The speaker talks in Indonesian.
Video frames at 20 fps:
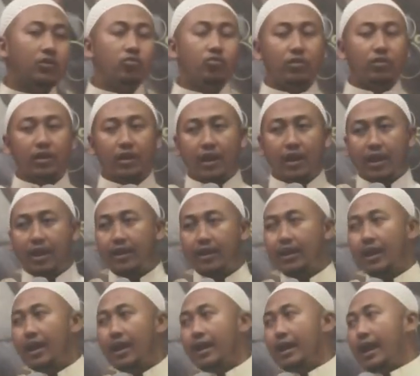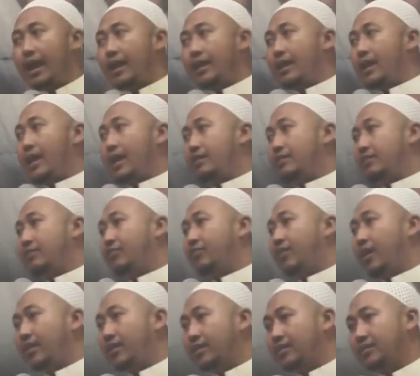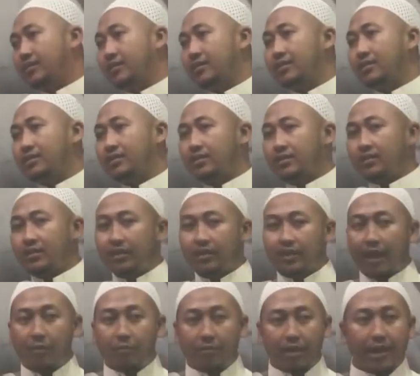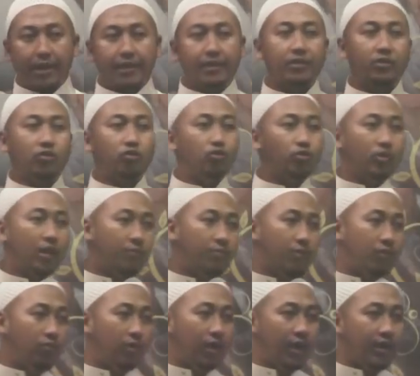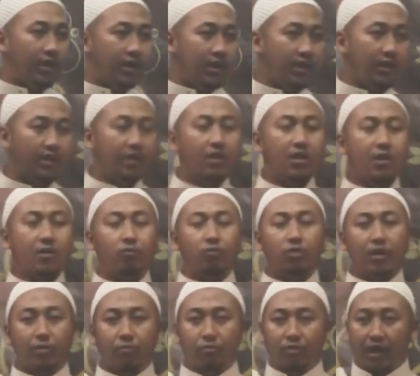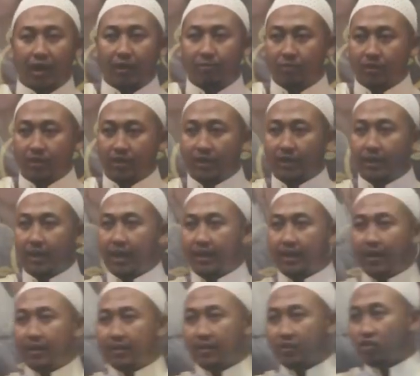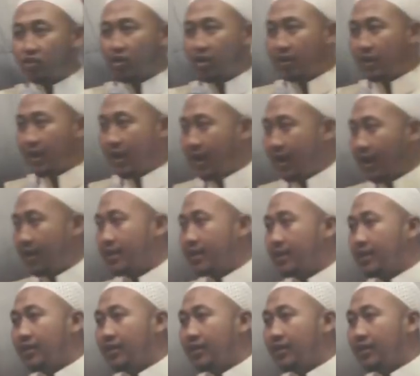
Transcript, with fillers: cukenan anak-anak Haji Faiz Teng Taman juga baru lahir Mudah-mudahan menjadi anak yang solihah,